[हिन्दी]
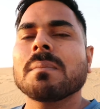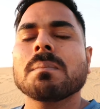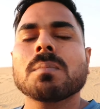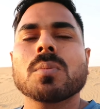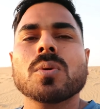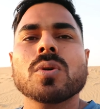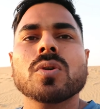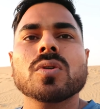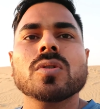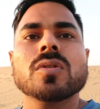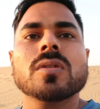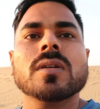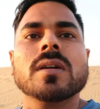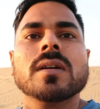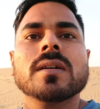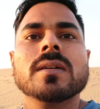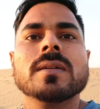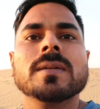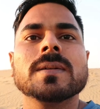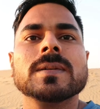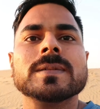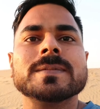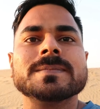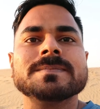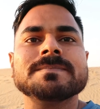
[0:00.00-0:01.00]
आपको
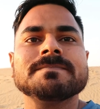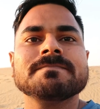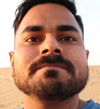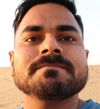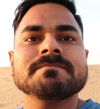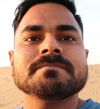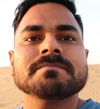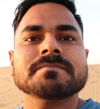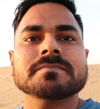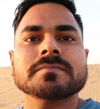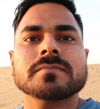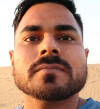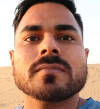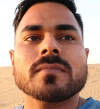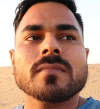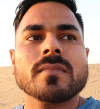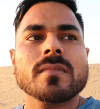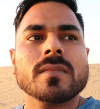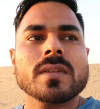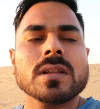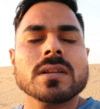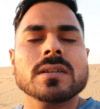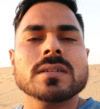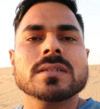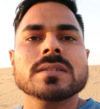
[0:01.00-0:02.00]
आ,
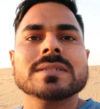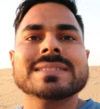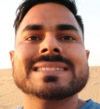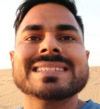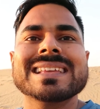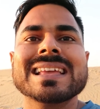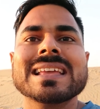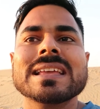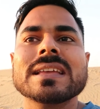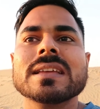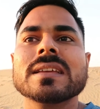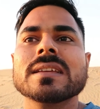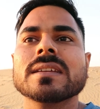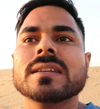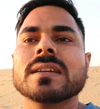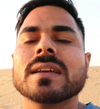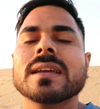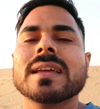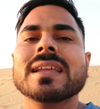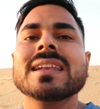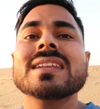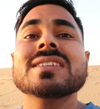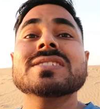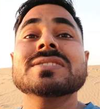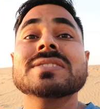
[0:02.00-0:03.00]
से
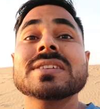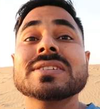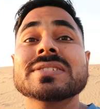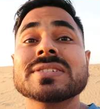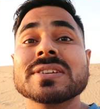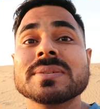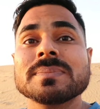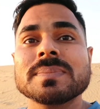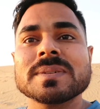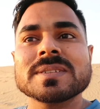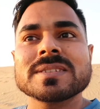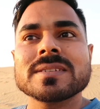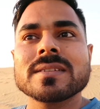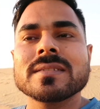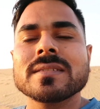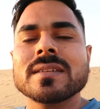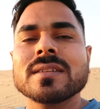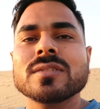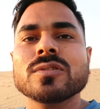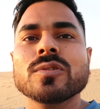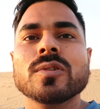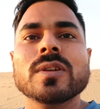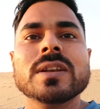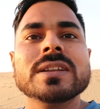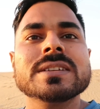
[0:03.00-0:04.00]
हिल स्टेशन पसंद
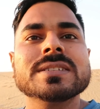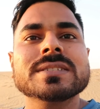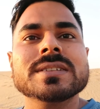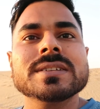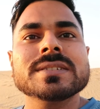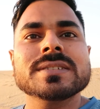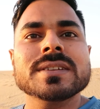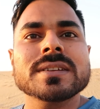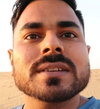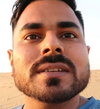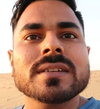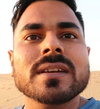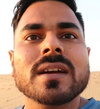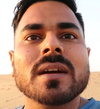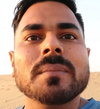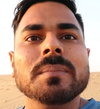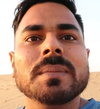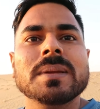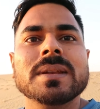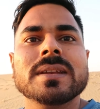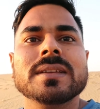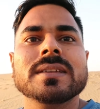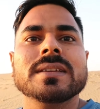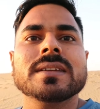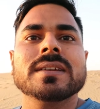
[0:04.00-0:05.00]
है तो हिल स्टेशन की
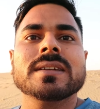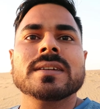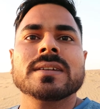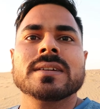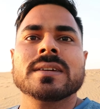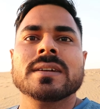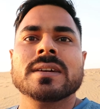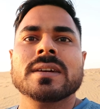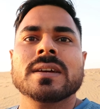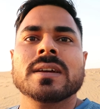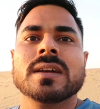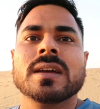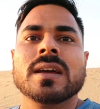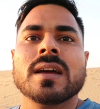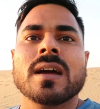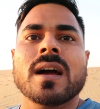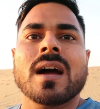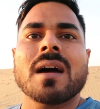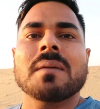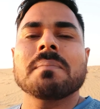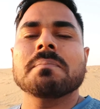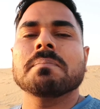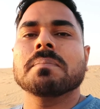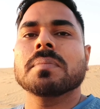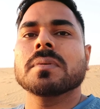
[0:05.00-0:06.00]
कमी नहीं है
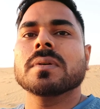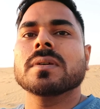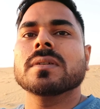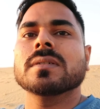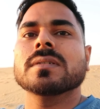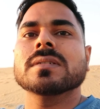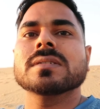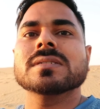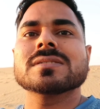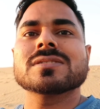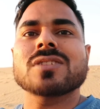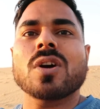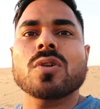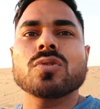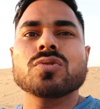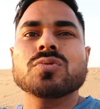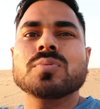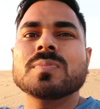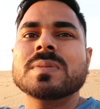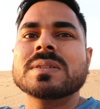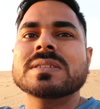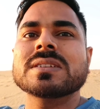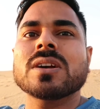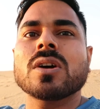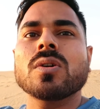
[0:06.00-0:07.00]
आप
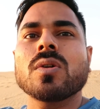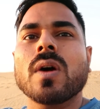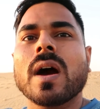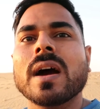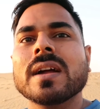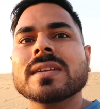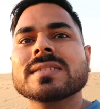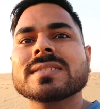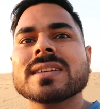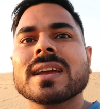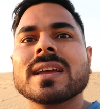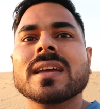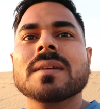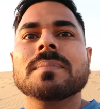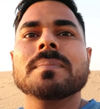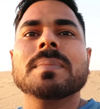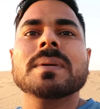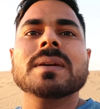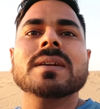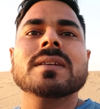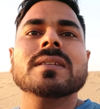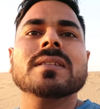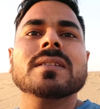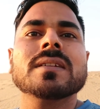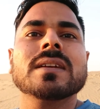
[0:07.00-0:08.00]
साउथ में जाओ हर जगह
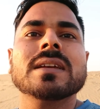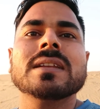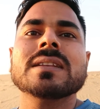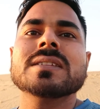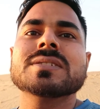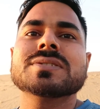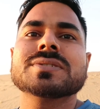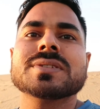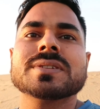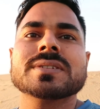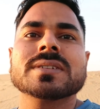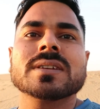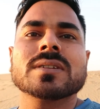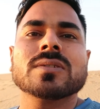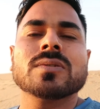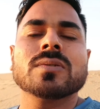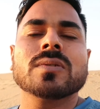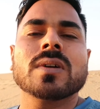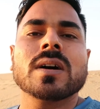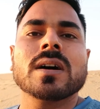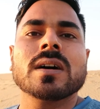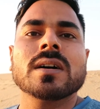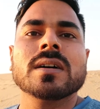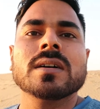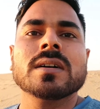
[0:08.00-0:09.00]
पे हिल स्टेशन
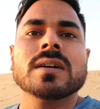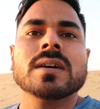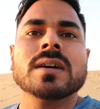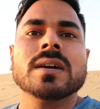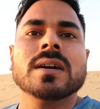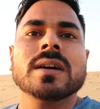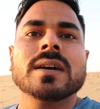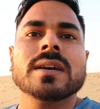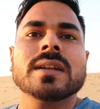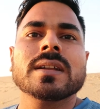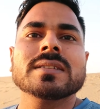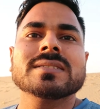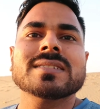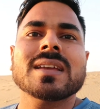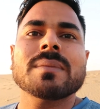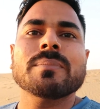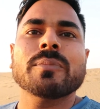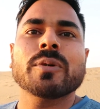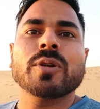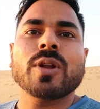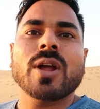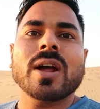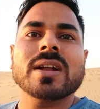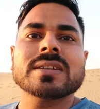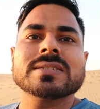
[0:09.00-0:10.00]
होगा है ना चाहे
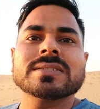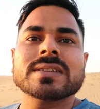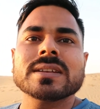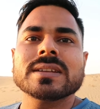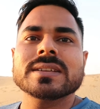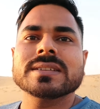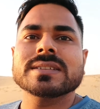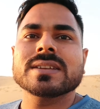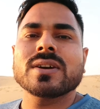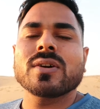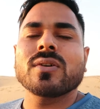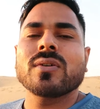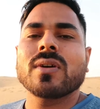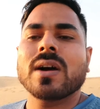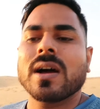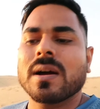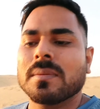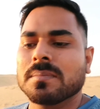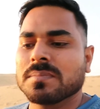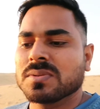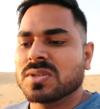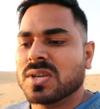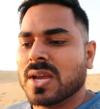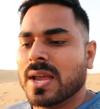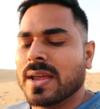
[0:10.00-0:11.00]
मुनार चले जाओ
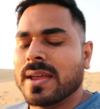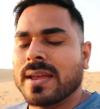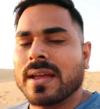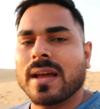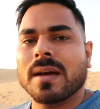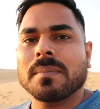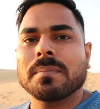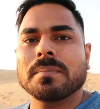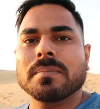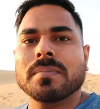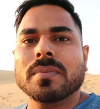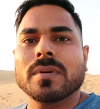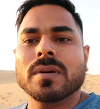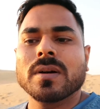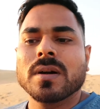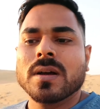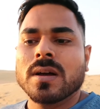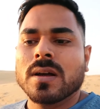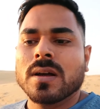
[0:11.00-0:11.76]
आप चाहे आप